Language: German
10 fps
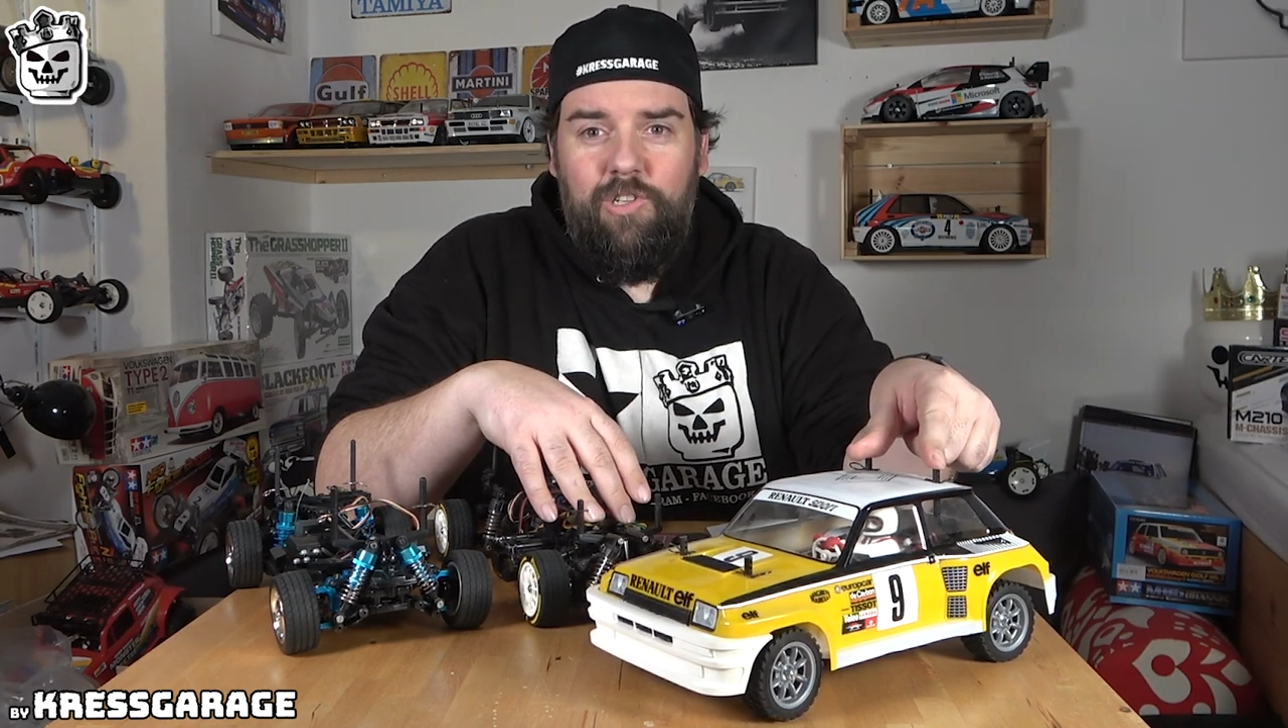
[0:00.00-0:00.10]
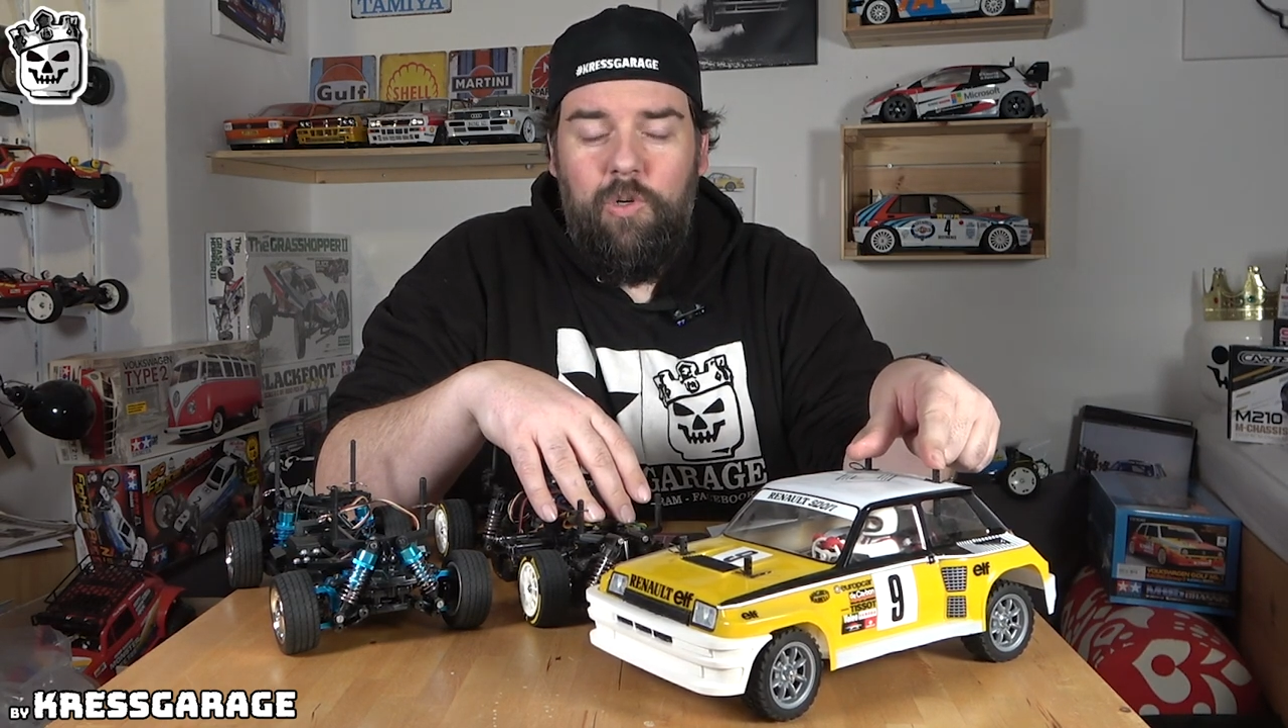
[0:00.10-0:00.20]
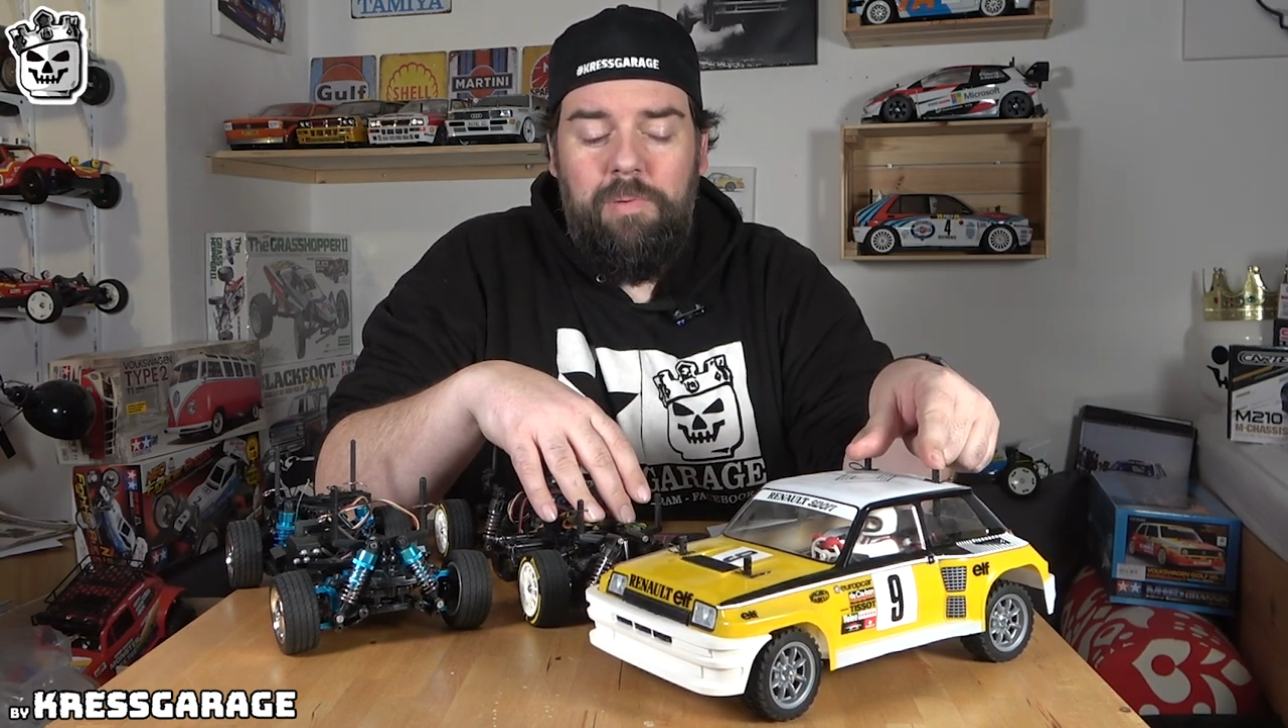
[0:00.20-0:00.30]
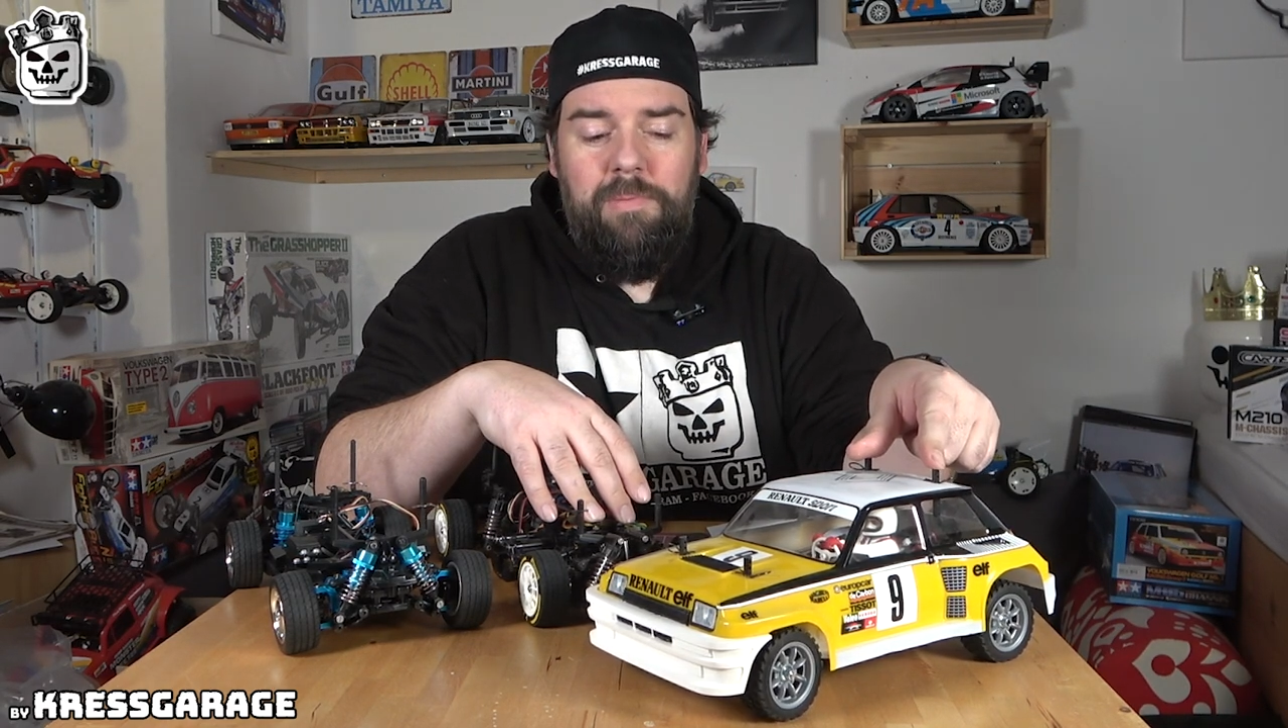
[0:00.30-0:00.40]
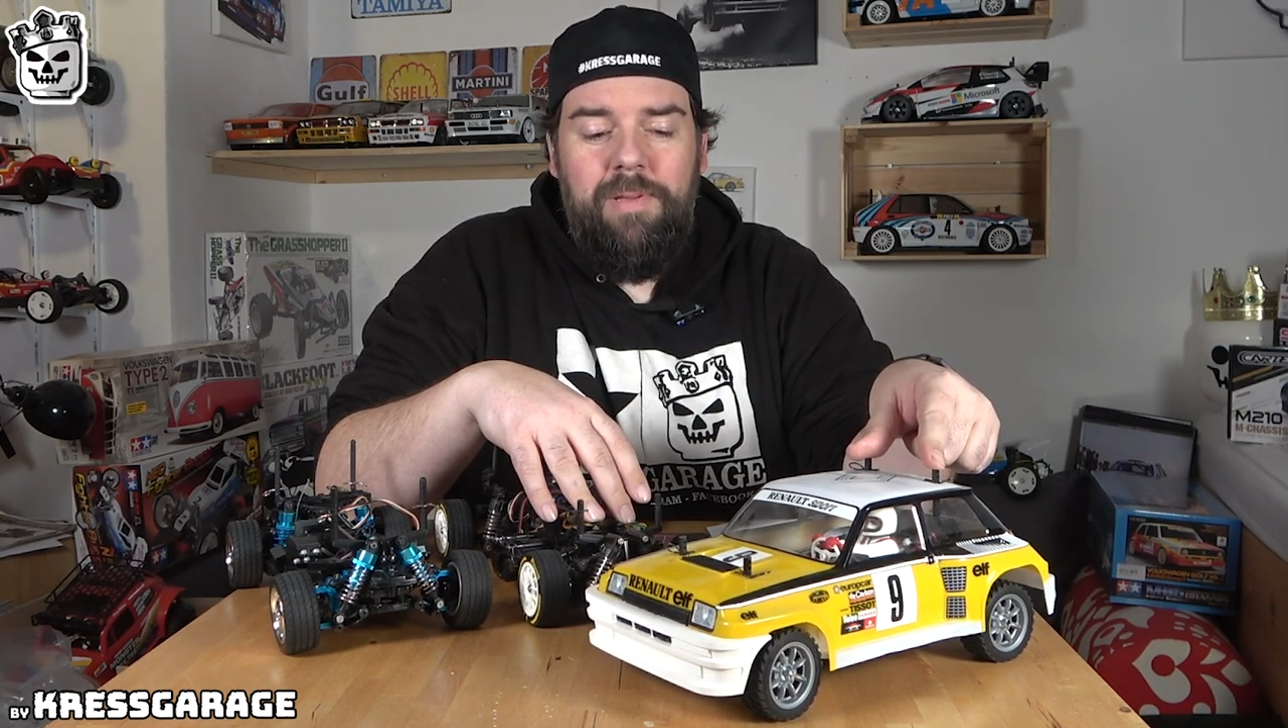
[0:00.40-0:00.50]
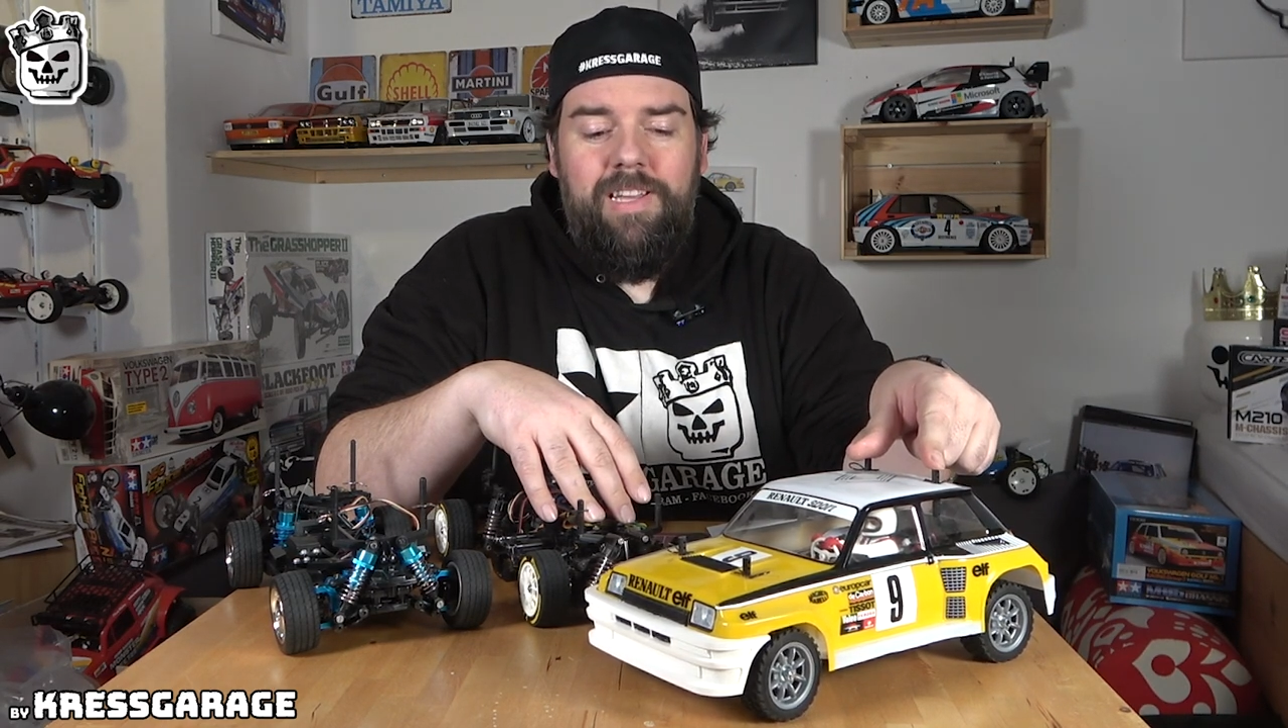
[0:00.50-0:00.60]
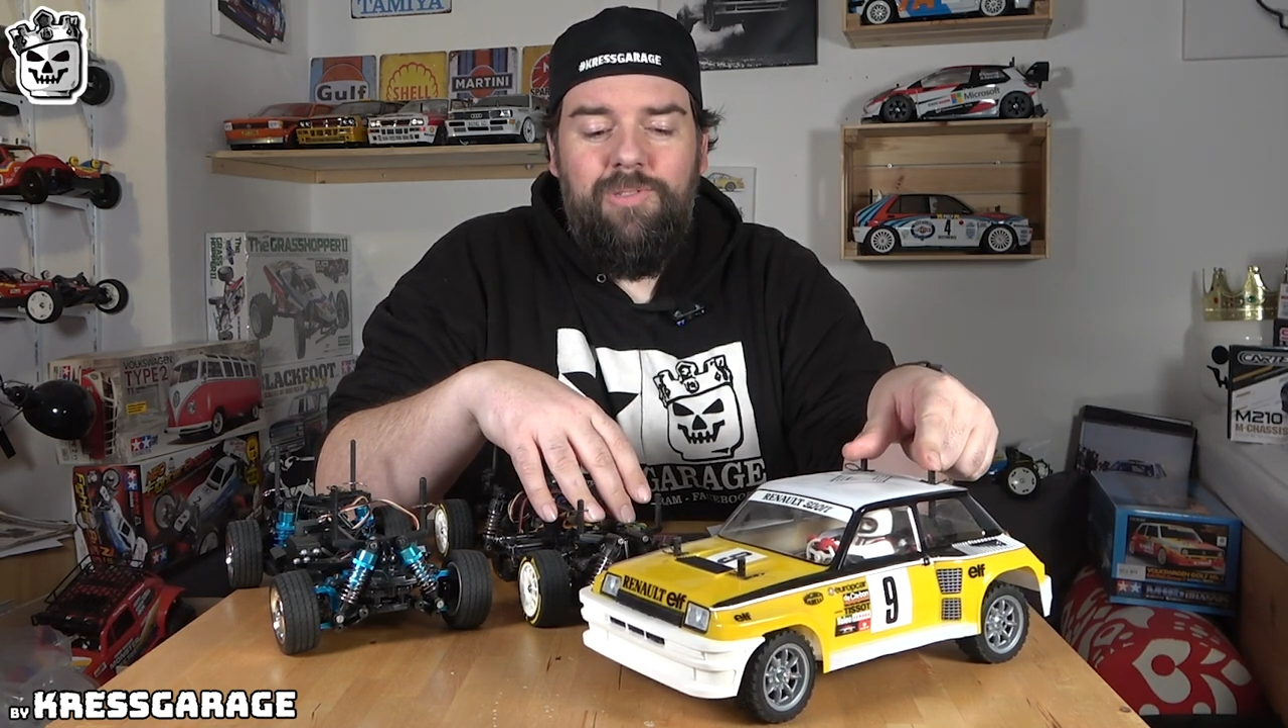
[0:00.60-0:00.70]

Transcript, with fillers: Gruppe B